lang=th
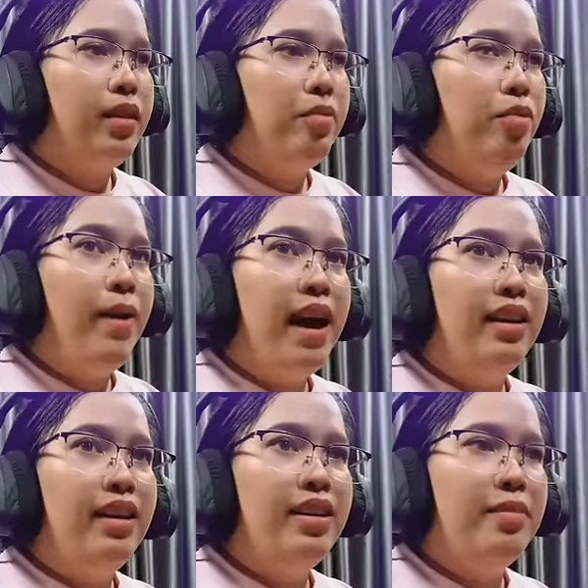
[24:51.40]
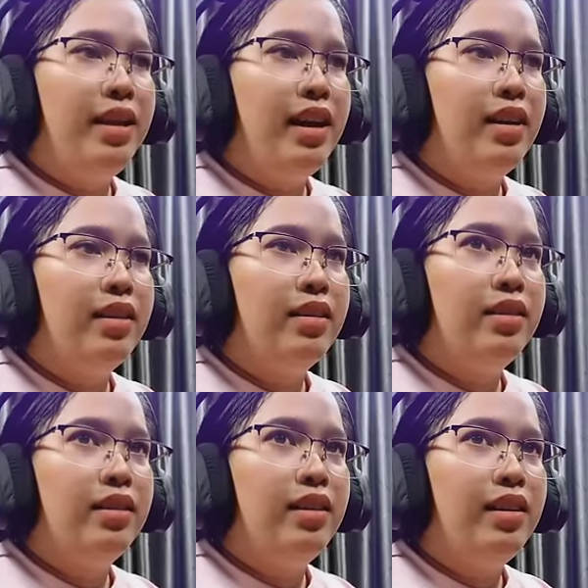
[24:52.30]
แต่หมูป่าเลือดเยอะไหมอะ
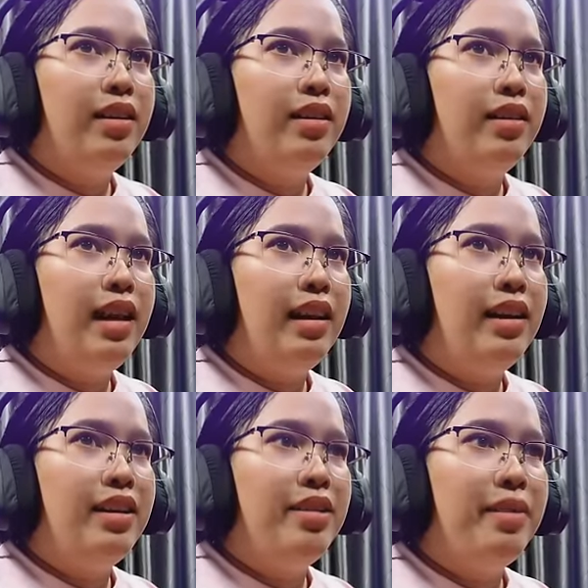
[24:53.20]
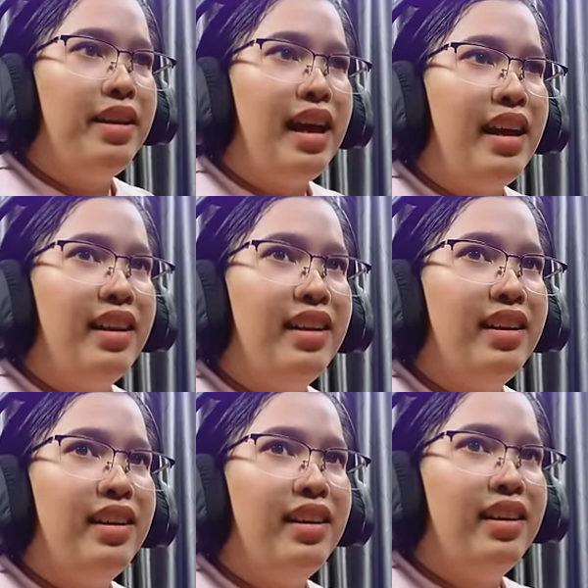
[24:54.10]
เลือดเยอะไหมนาย
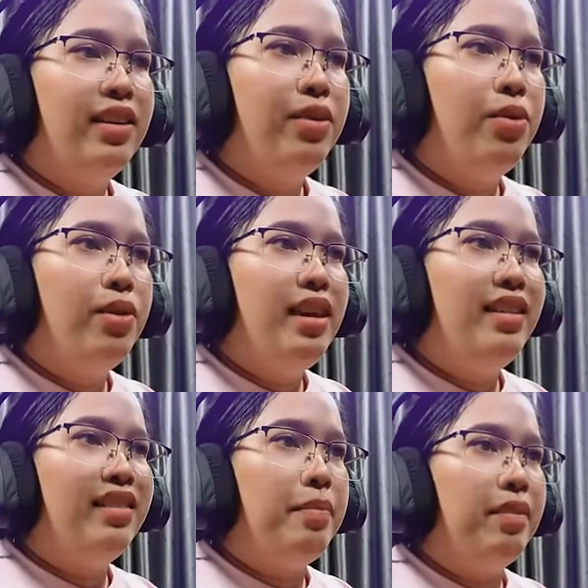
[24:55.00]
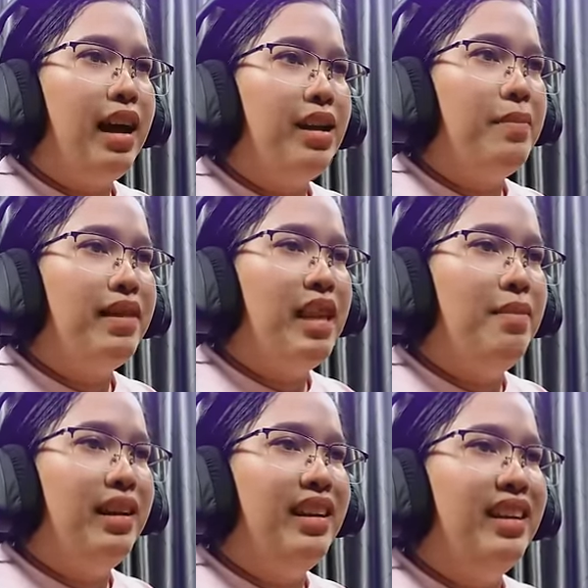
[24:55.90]
โอ้20ค่ะอย่าไปตี
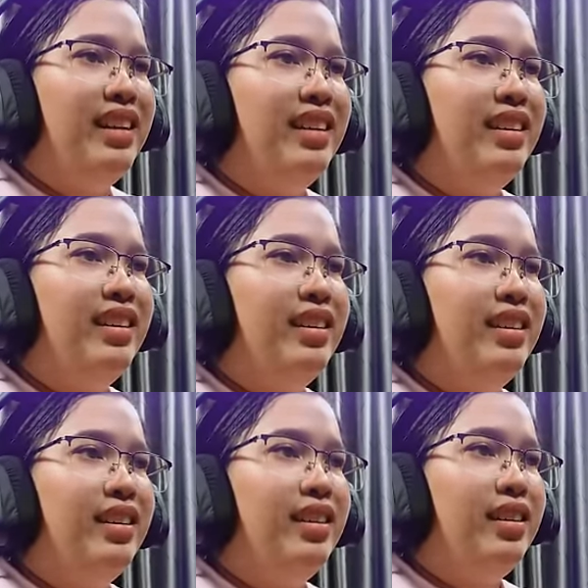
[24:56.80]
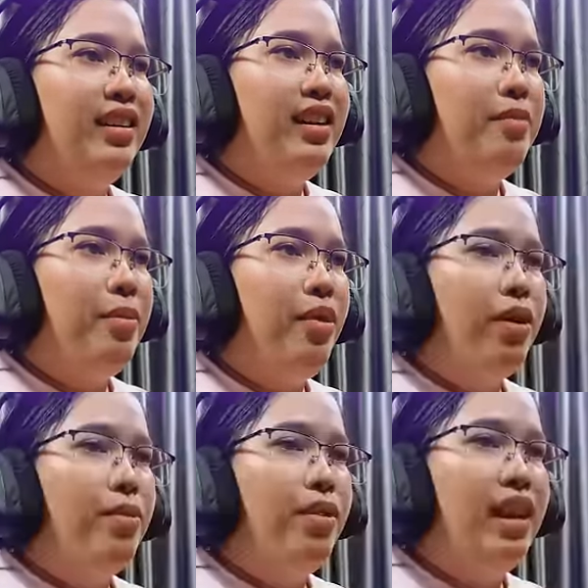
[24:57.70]
มันเลย เลือดพ
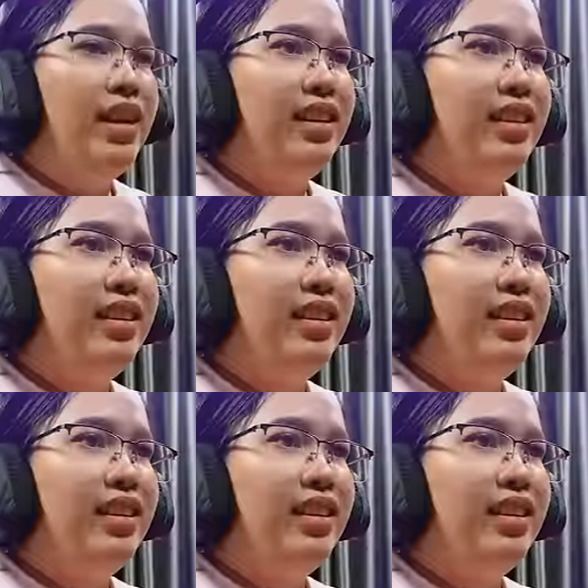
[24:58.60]
อๆกับผู้เล่น